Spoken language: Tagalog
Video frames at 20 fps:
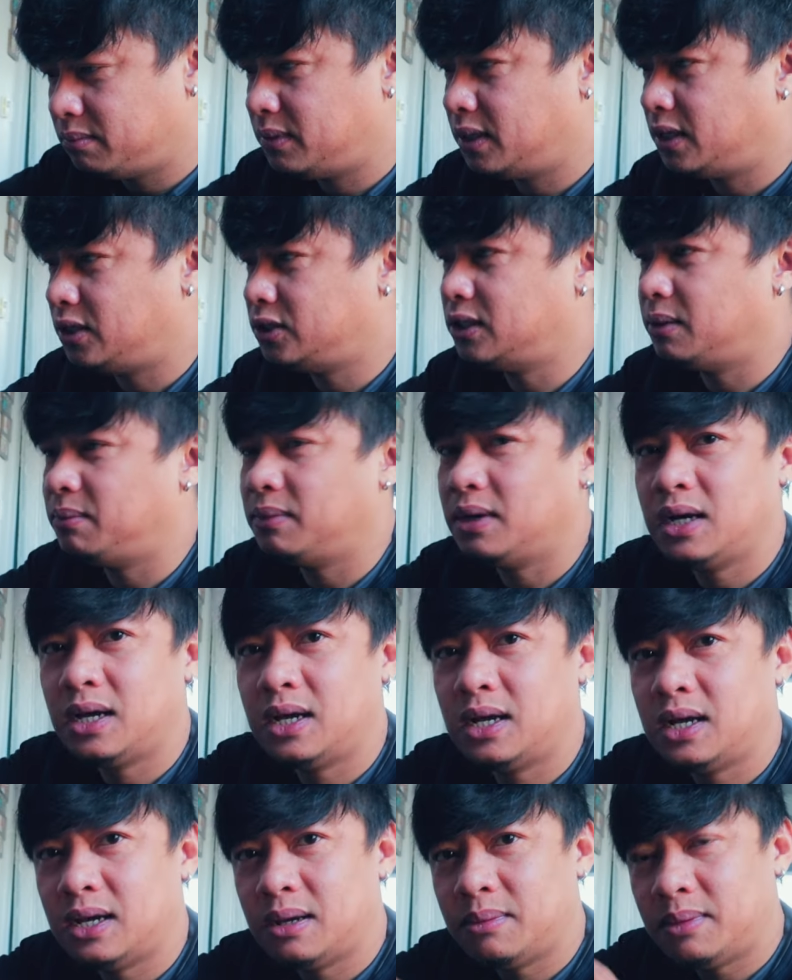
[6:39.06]
Meron siyang
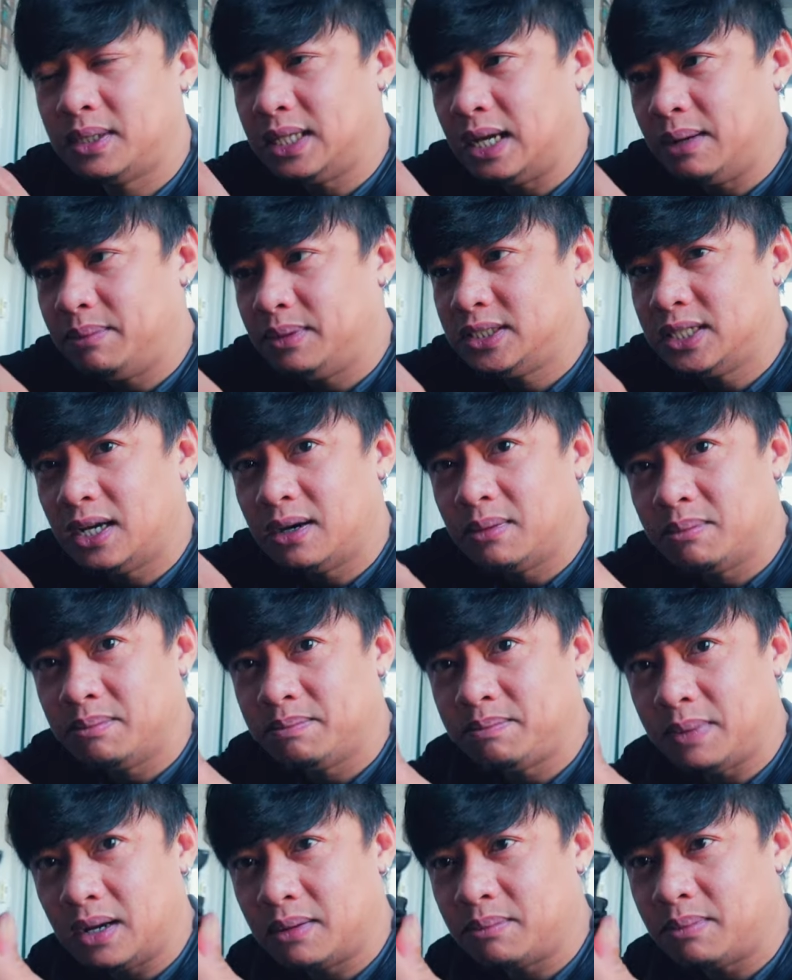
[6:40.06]
mga madami siyang
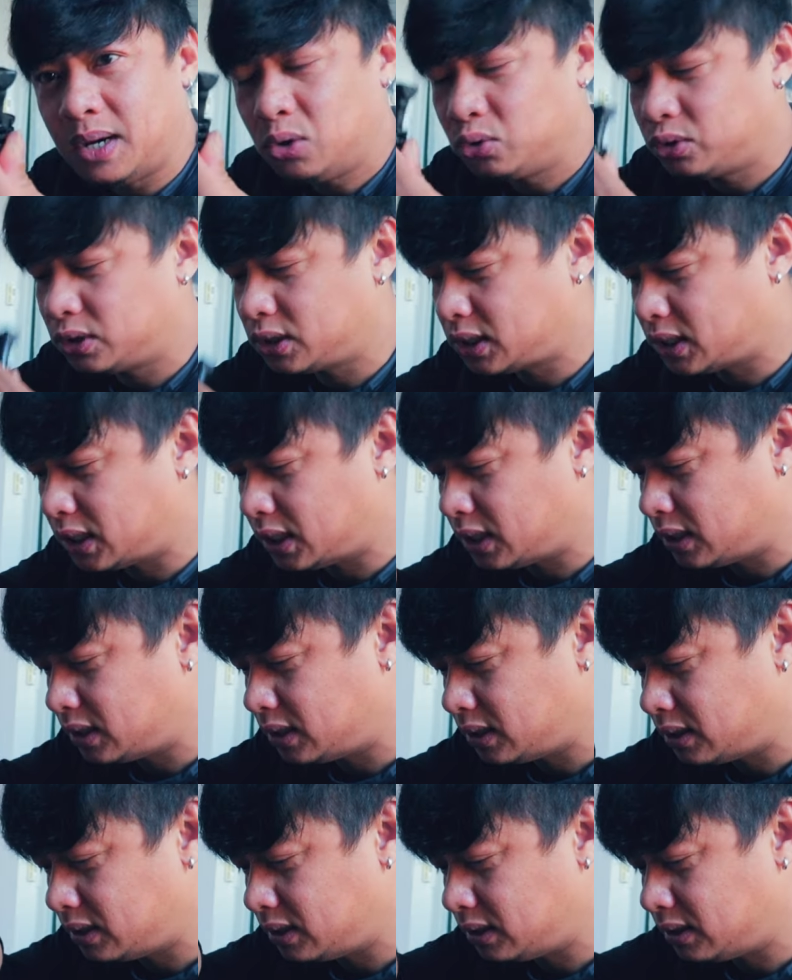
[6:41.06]
pang-mount.
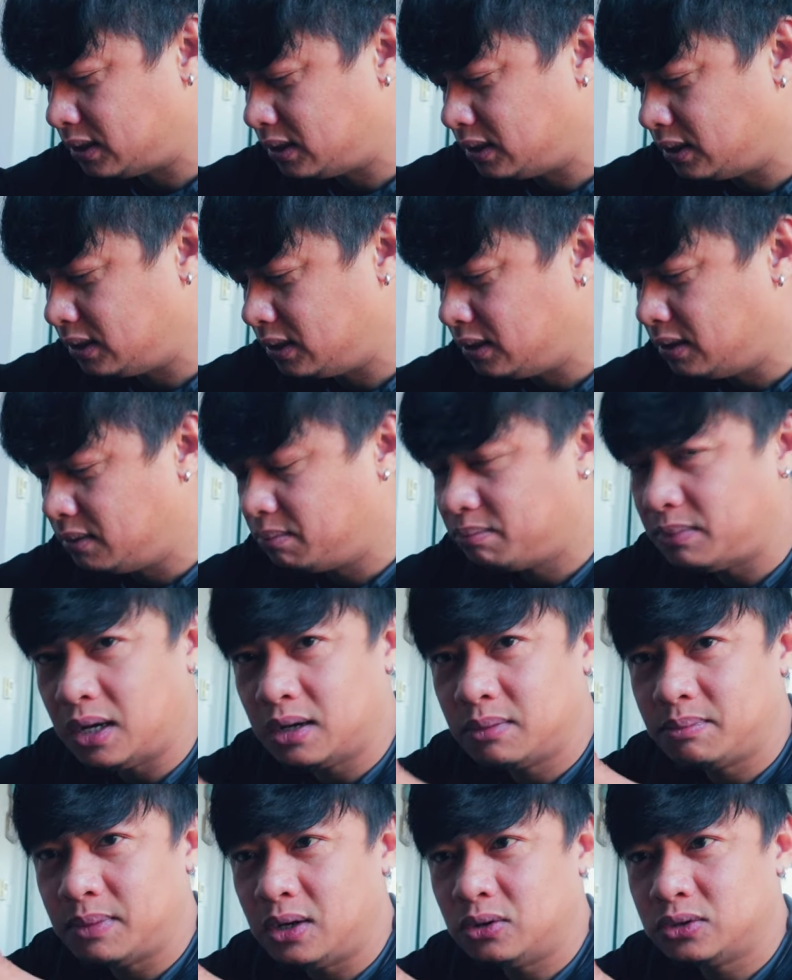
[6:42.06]

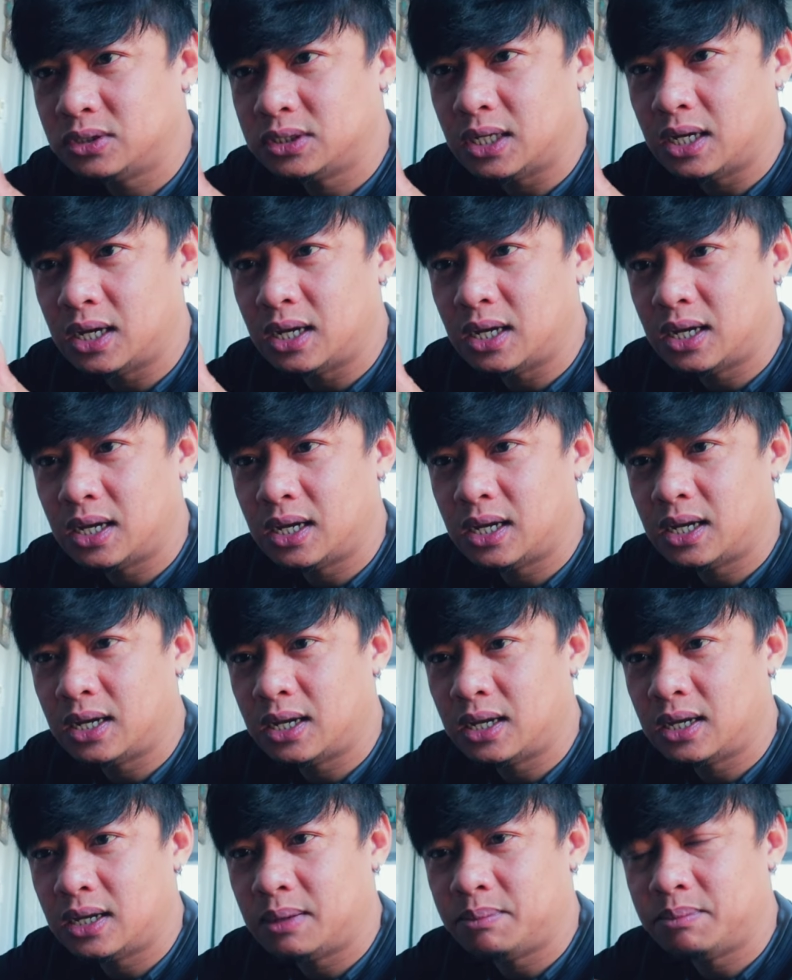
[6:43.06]
Pang-mount sa
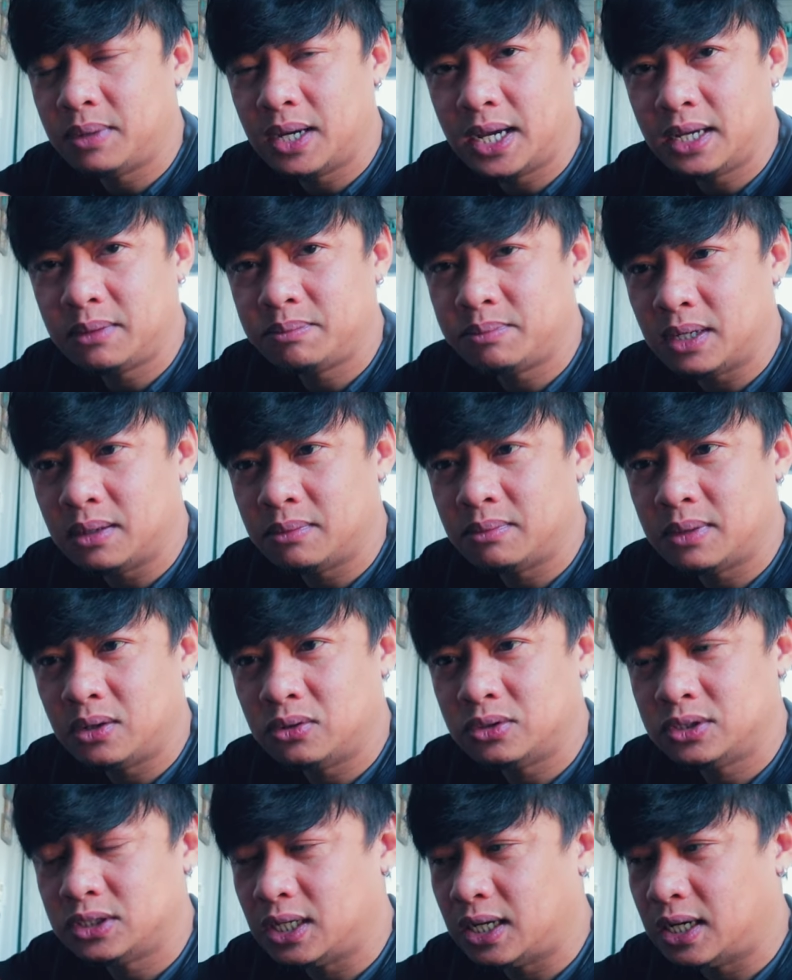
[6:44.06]
bike,
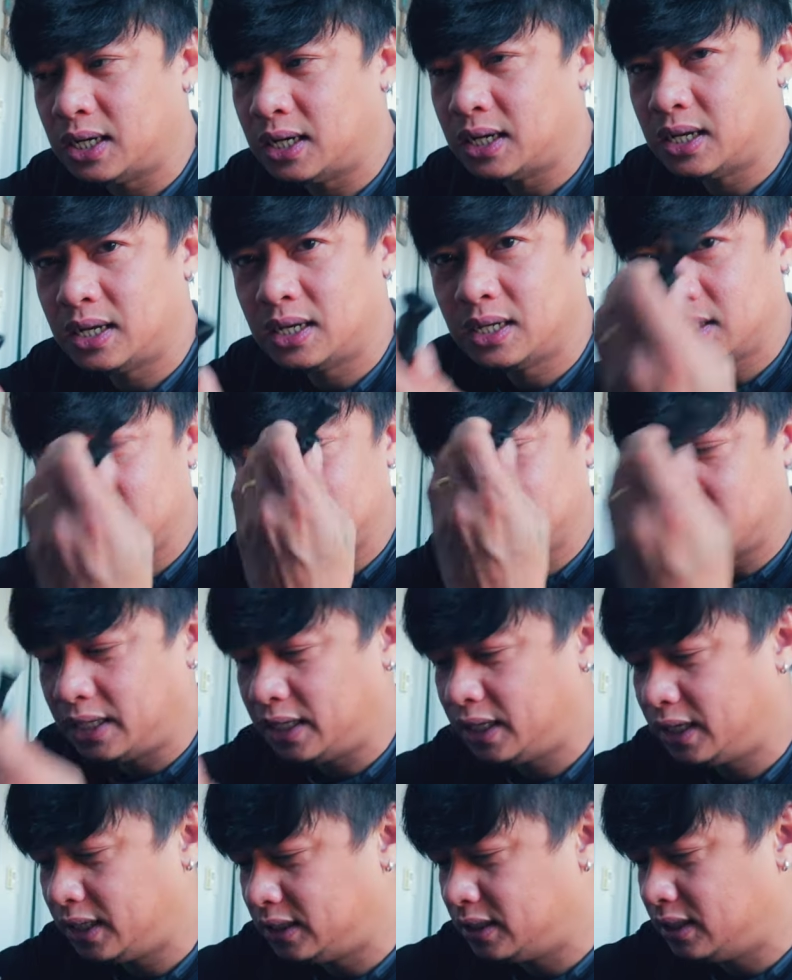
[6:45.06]
pang-mount sa sa
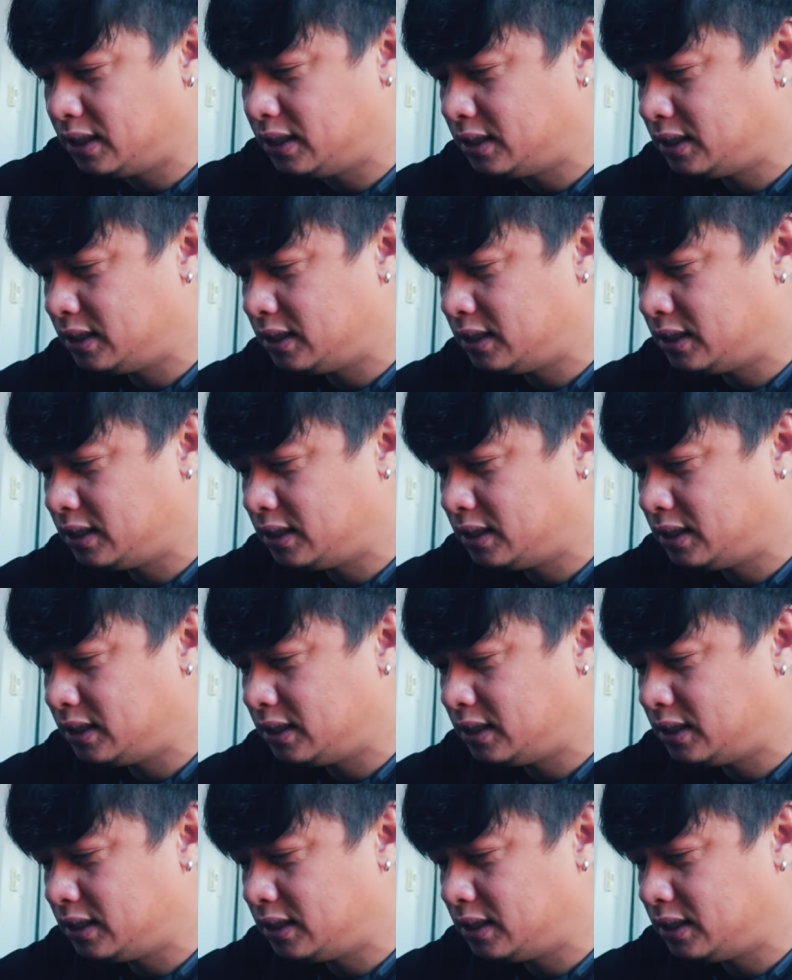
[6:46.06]
head.